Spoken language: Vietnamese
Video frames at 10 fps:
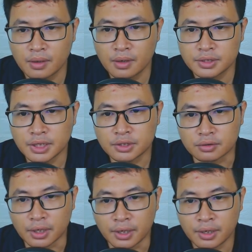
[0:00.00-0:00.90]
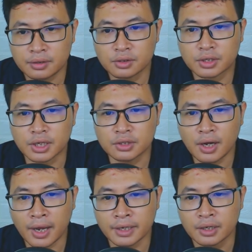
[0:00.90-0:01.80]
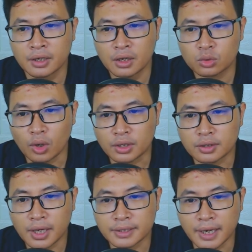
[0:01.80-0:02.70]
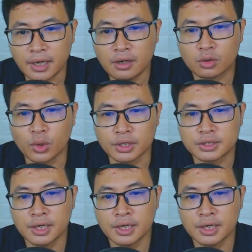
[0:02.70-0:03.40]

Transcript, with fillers: Trên thực tế từ kỳ thứ hai Tòa thần thành này đã được luyện chế